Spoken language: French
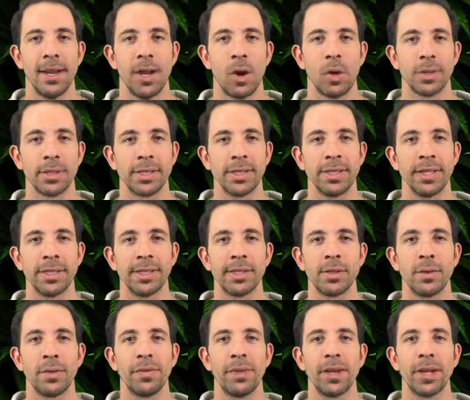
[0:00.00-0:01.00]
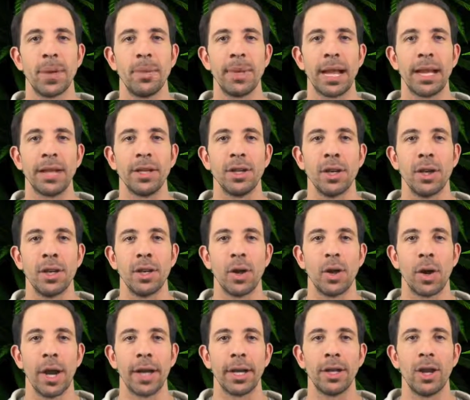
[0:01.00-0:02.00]
On sait que si on fait comme l'alcool,
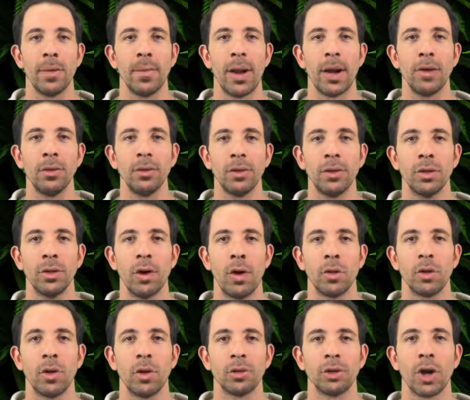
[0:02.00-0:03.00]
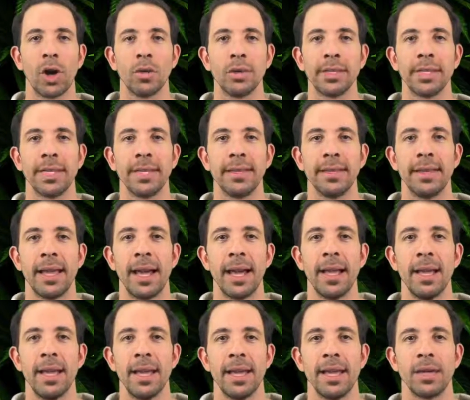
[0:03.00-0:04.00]
on réglemente, on contrôle ce qui est dedans
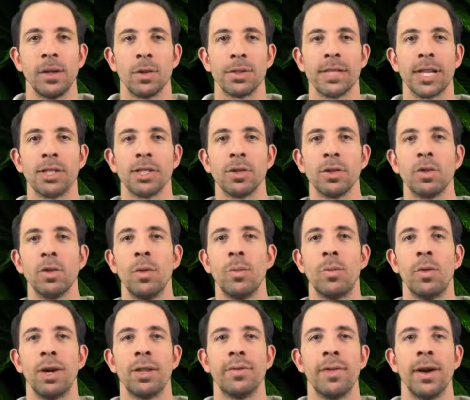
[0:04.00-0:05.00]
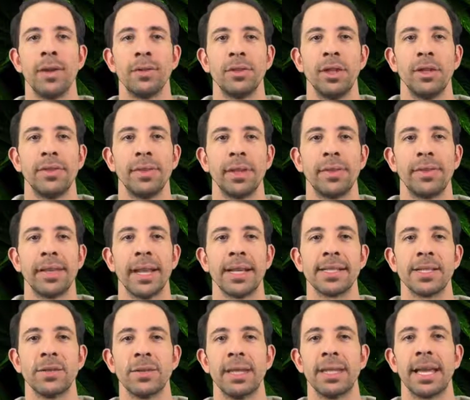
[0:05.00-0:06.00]
et qu'on s'assure qu'au point de vente, il y a une
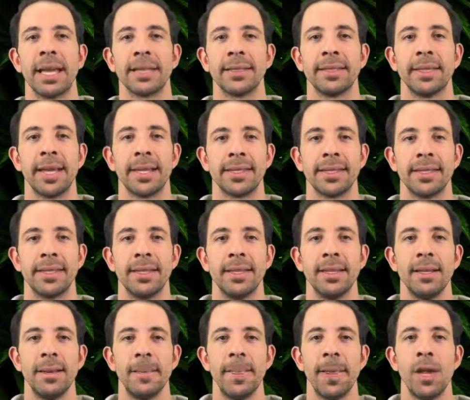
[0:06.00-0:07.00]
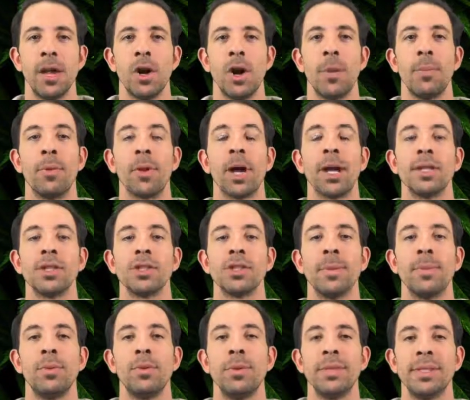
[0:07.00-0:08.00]
vérification des cartes d'identité, on peut rendre ça
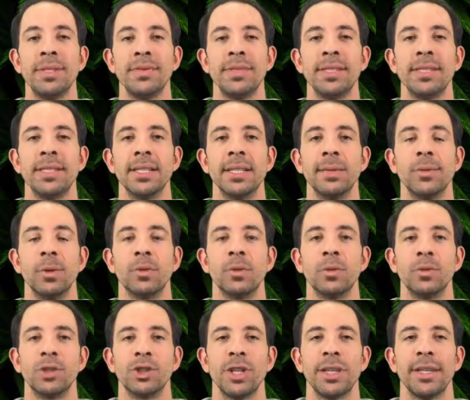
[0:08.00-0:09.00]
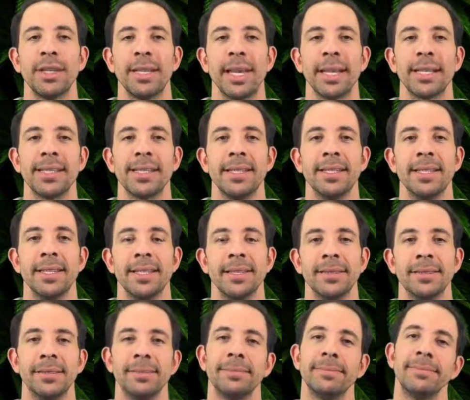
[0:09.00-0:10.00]
plus difficile pour nos jeunes d'y accéder.
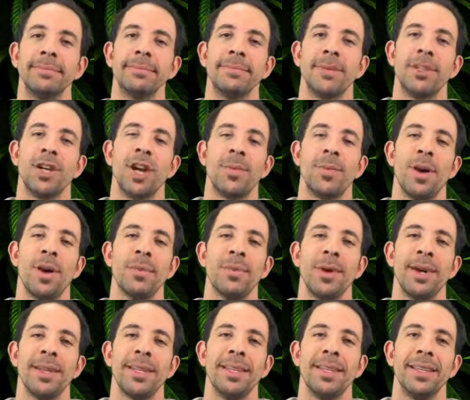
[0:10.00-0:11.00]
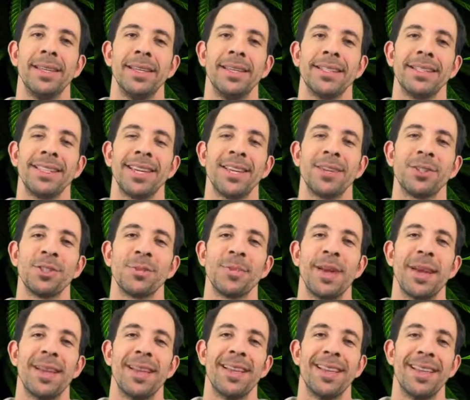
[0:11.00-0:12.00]
Come on, buddy. Sérieusement?